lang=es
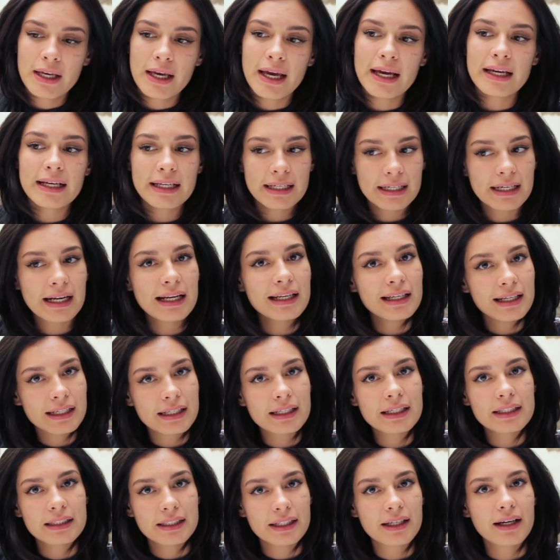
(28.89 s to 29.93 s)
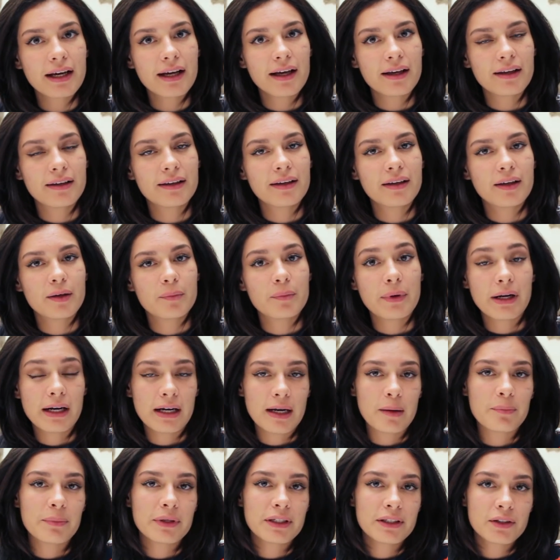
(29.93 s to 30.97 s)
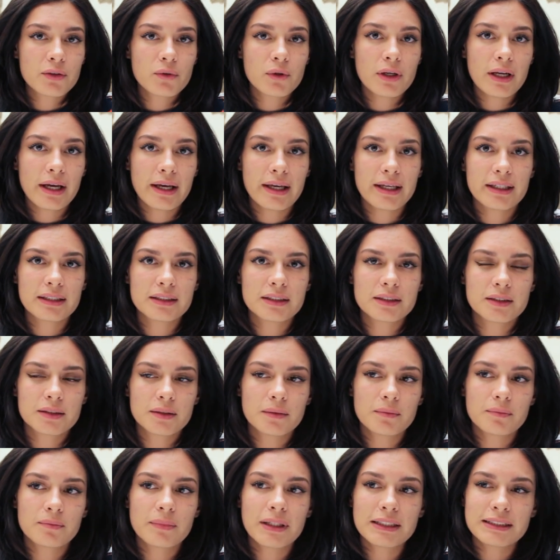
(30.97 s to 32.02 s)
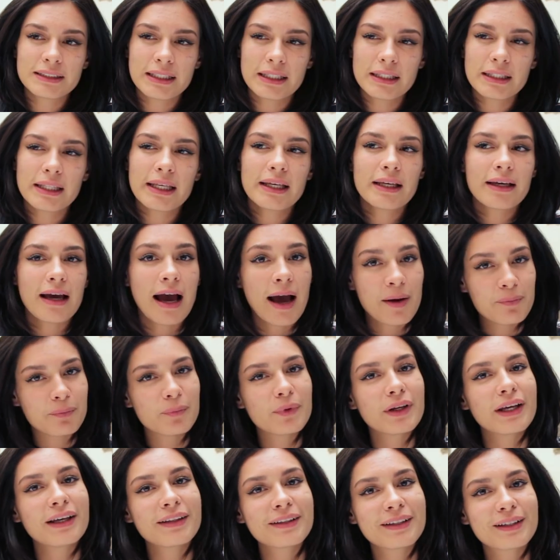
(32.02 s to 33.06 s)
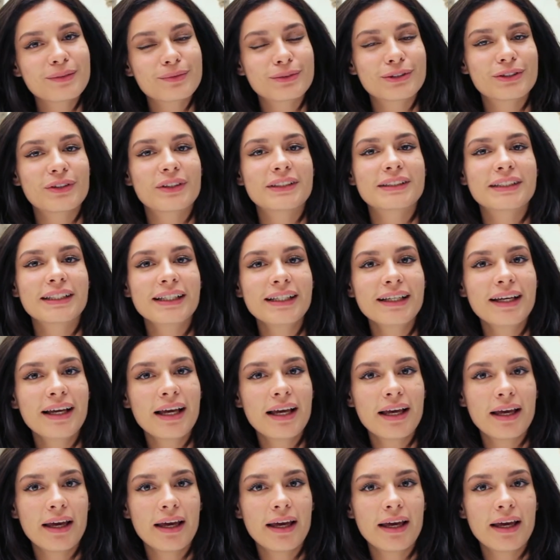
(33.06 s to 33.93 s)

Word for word: En general la crítica eh, para la película es bastante amplia, digámoslo así.